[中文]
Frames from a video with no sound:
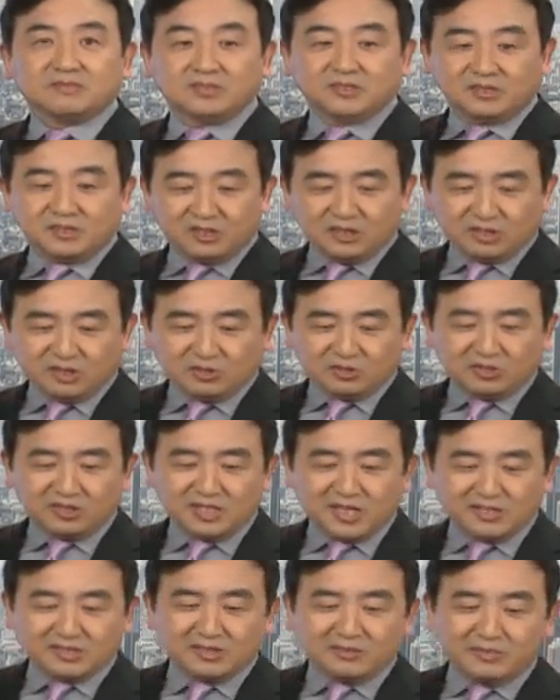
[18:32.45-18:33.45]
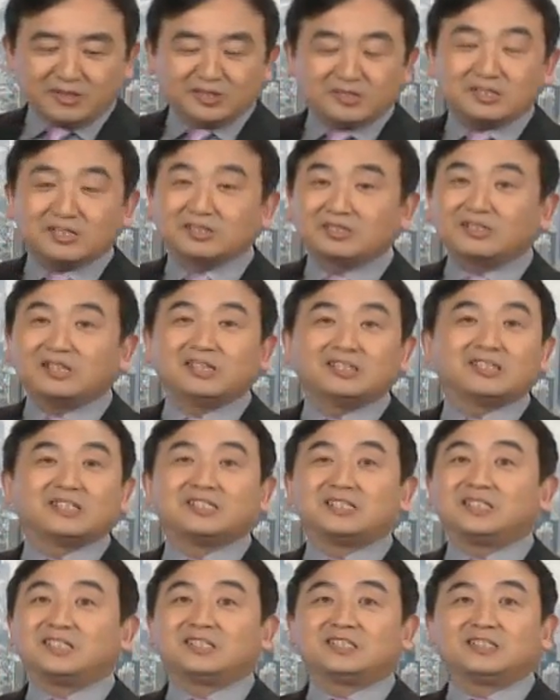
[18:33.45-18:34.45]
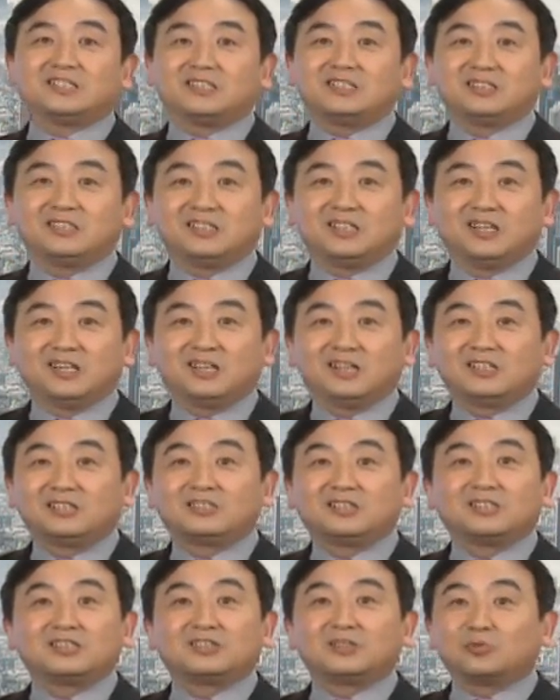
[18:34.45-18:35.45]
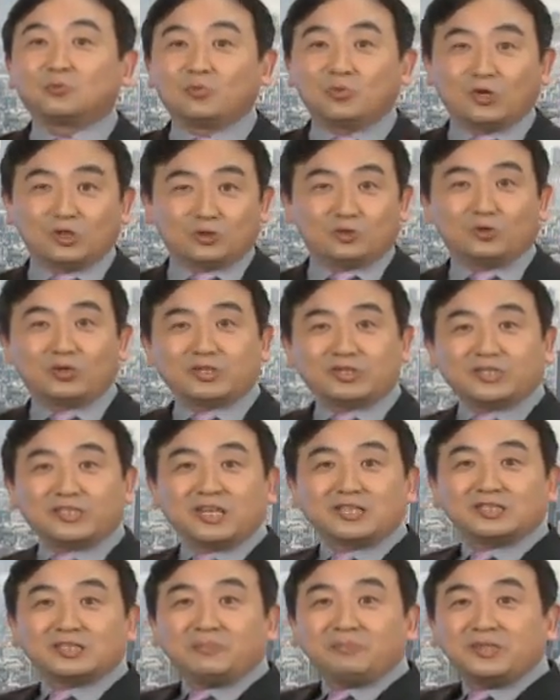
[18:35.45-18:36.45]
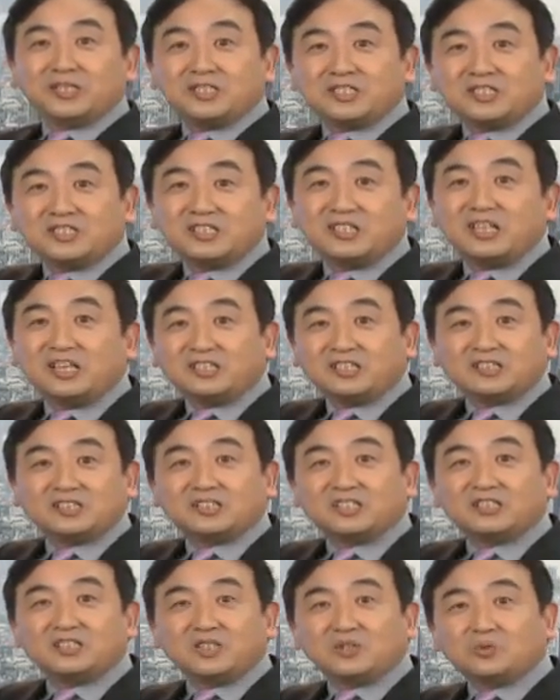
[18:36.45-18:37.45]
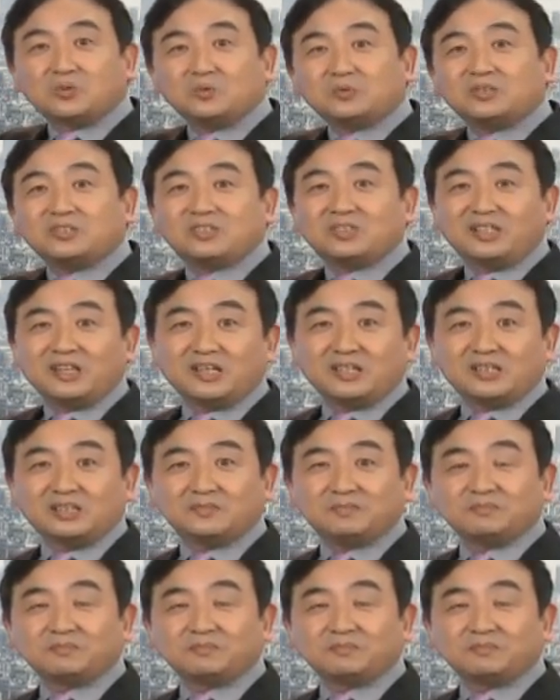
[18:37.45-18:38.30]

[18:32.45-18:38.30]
这就是江泽民整体的邪恶，这就是我说江泽民死定了，曾庆红死定了。